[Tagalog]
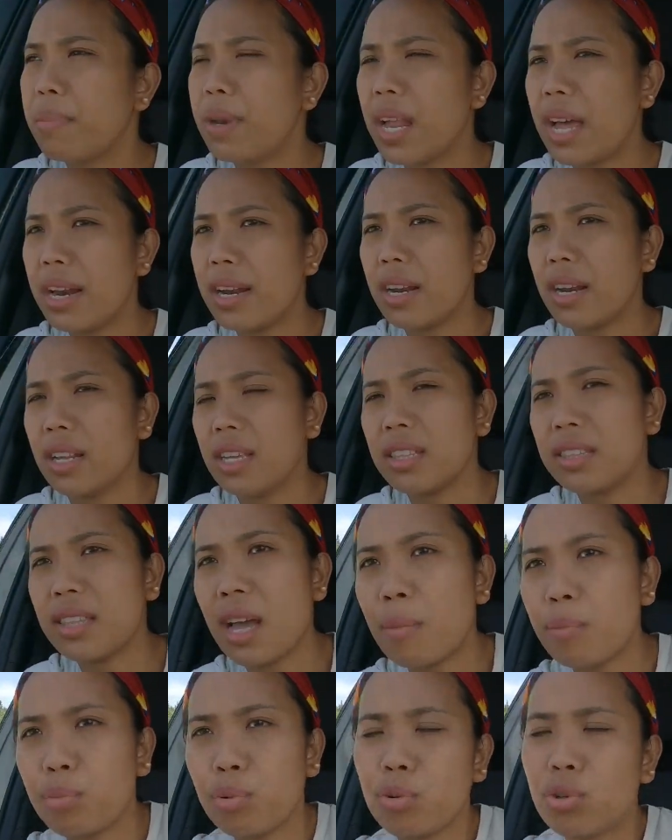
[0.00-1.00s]
plan na
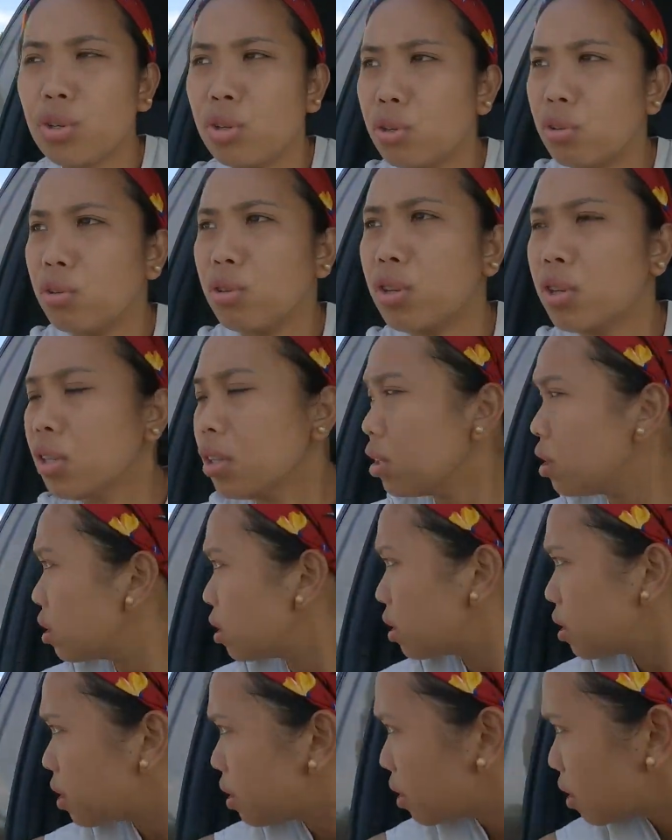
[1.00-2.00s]
itapon yun ay
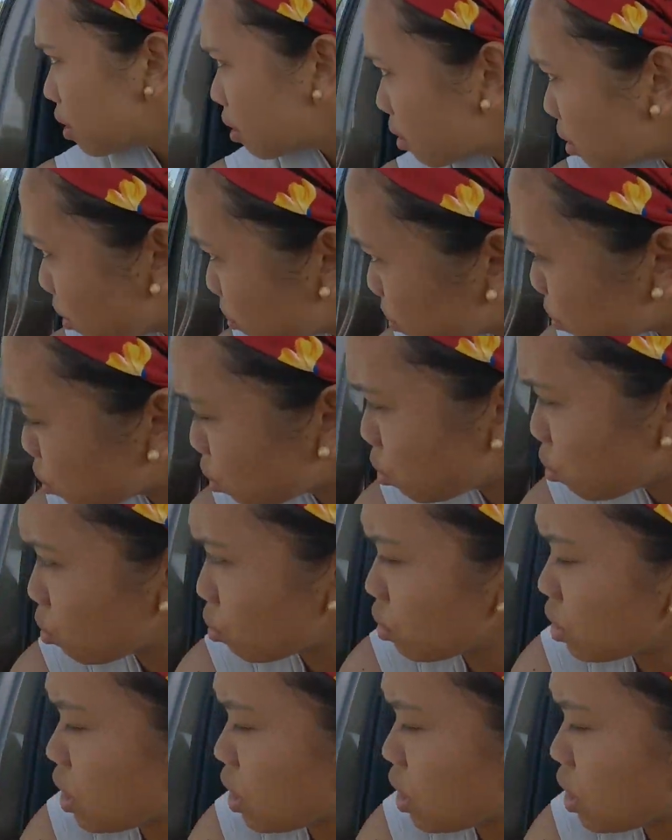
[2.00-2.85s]
tapos